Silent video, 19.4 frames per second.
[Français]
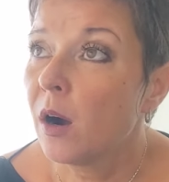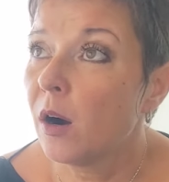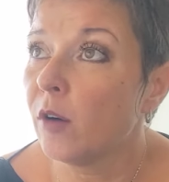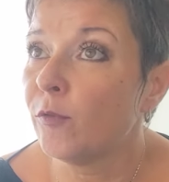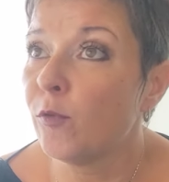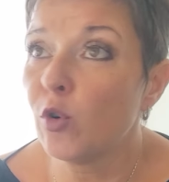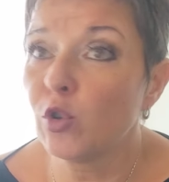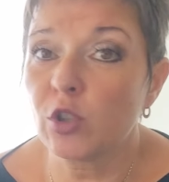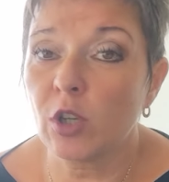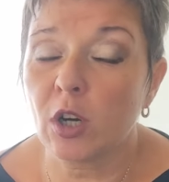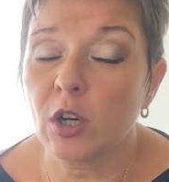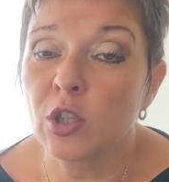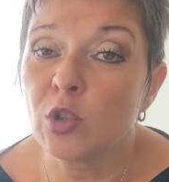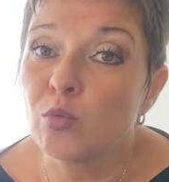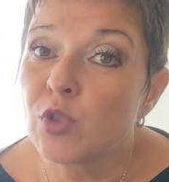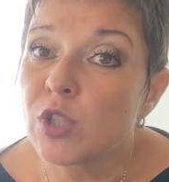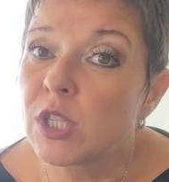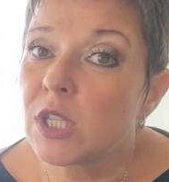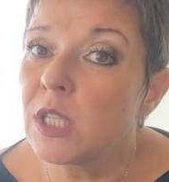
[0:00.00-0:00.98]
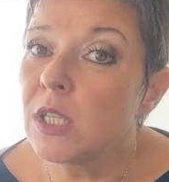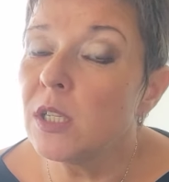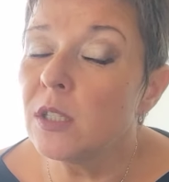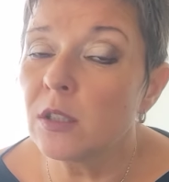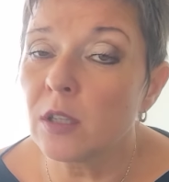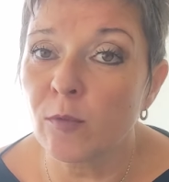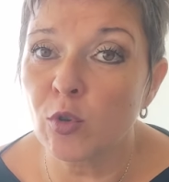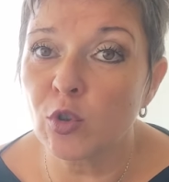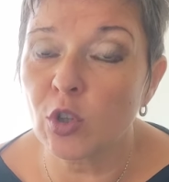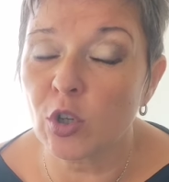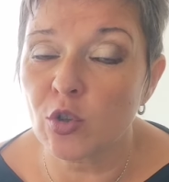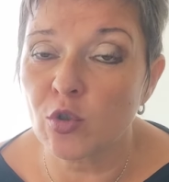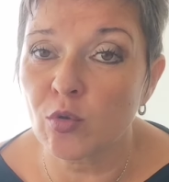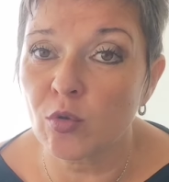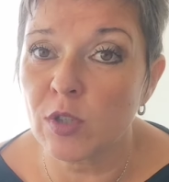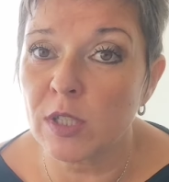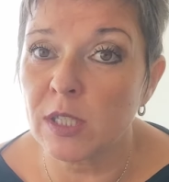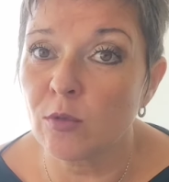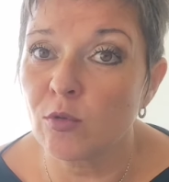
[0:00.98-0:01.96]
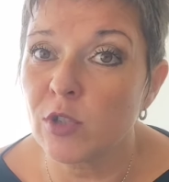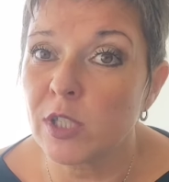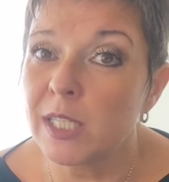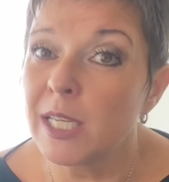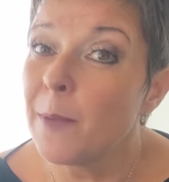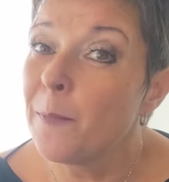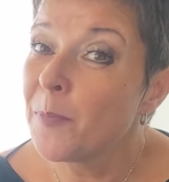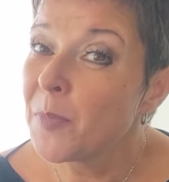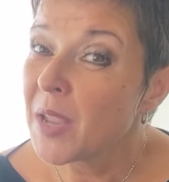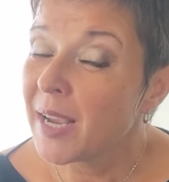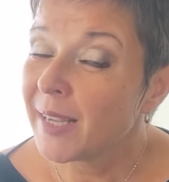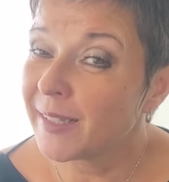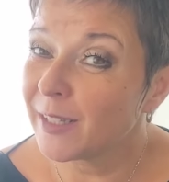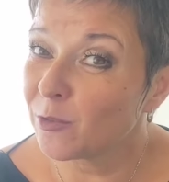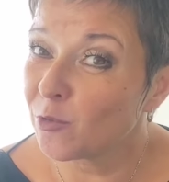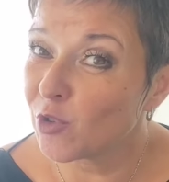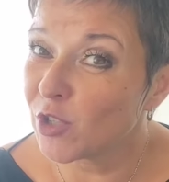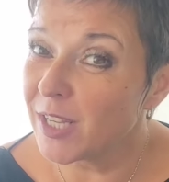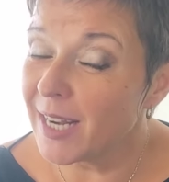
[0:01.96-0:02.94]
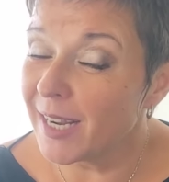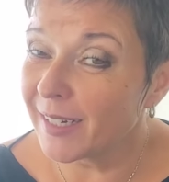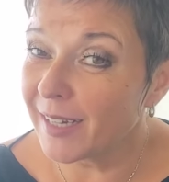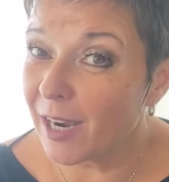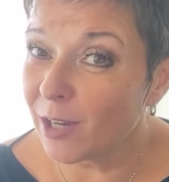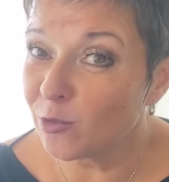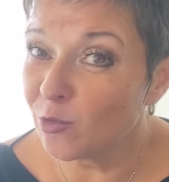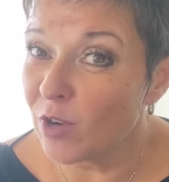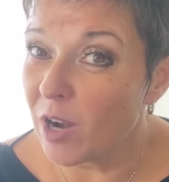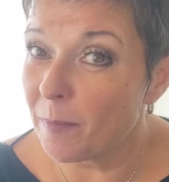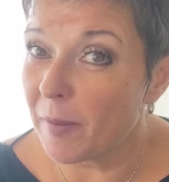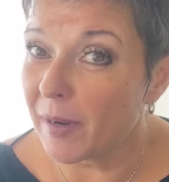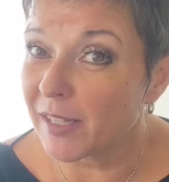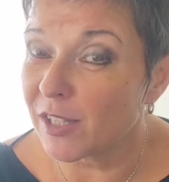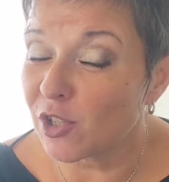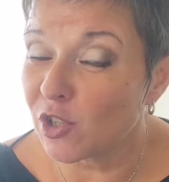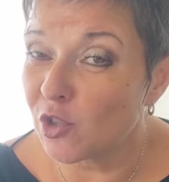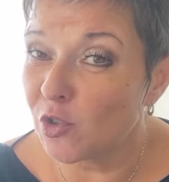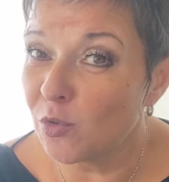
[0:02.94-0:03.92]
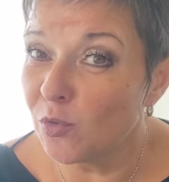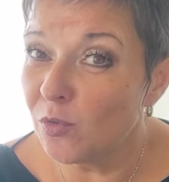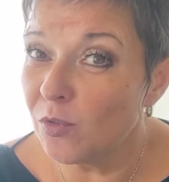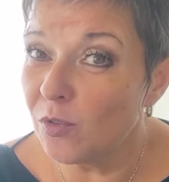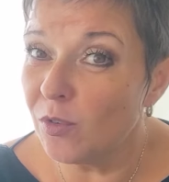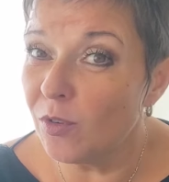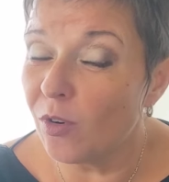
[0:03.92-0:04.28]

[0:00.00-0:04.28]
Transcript: euh, votre réussite, votre succès aussi. C'est aussi la carte de la passion.